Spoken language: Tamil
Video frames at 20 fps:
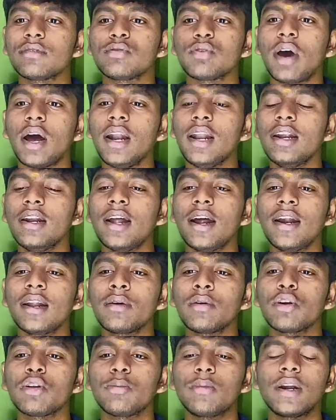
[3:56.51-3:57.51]

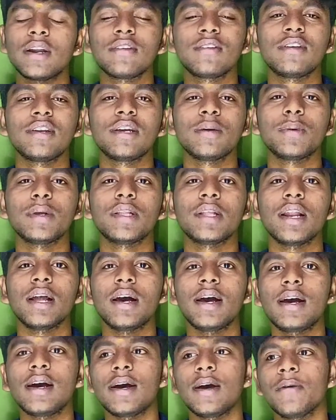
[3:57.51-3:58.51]
சாலிடான ஒரு மனசு இருக்கு
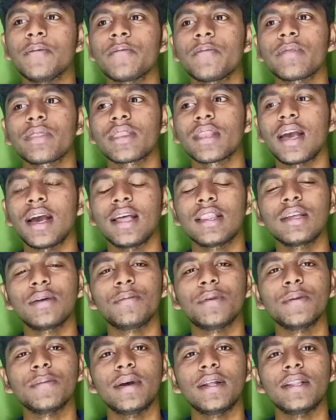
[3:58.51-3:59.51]
பாத்தீங்களா அது
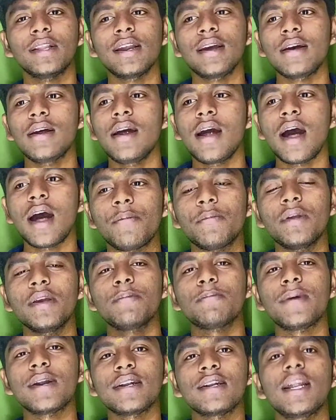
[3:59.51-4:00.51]
அப்படி பாத்தீங்கன்னா
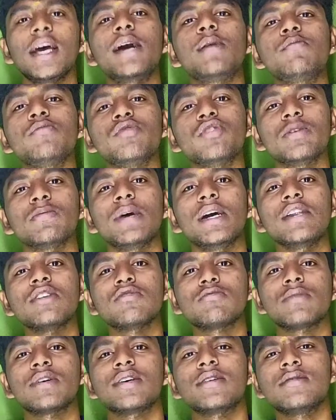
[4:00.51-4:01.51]
அப்படியே பட்டாம்பூச்சி மாதிரி
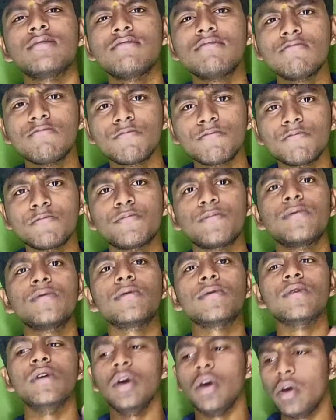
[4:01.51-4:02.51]
சும்மா இப்போ
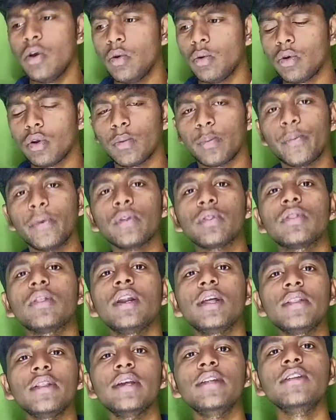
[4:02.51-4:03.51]
ஒரு
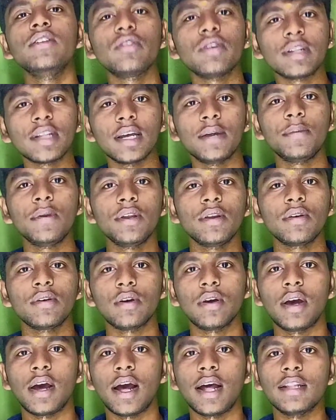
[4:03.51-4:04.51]
பொத்துல இருந்து எந்திரிச்சு வந்தா எப்படி
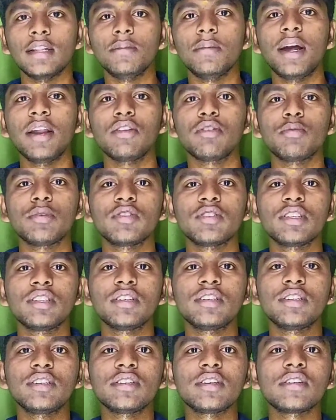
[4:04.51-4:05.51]
இருக்கும் அது மாதிரி சும்மா
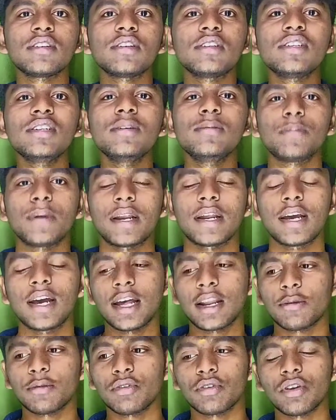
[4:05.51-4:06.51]
சுத்தி பறக்க
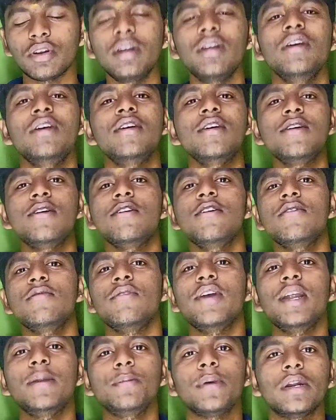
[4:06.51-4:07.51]
ஆரம்பிச்சிடும்
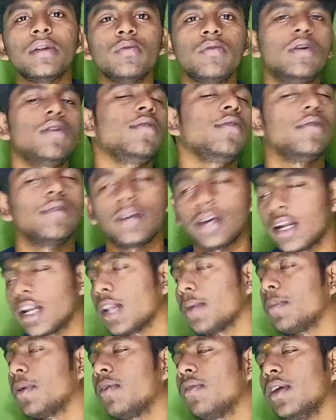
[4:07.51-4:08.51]
வெயிட் பண்ணுவோம்
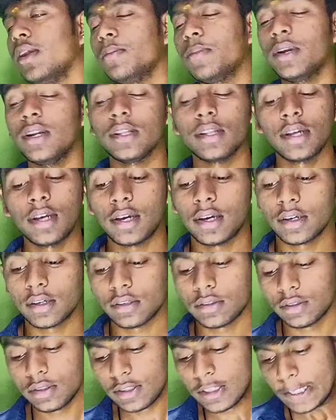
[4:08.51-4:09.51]
கண்டிப்பா வெயிட் பண்ணி தான்
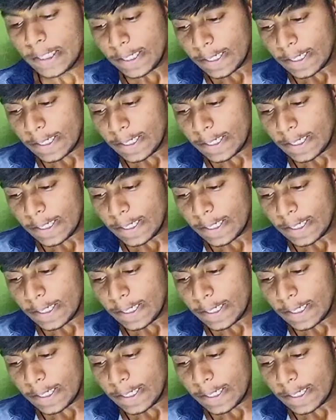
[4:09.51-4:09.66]
ஆகணும்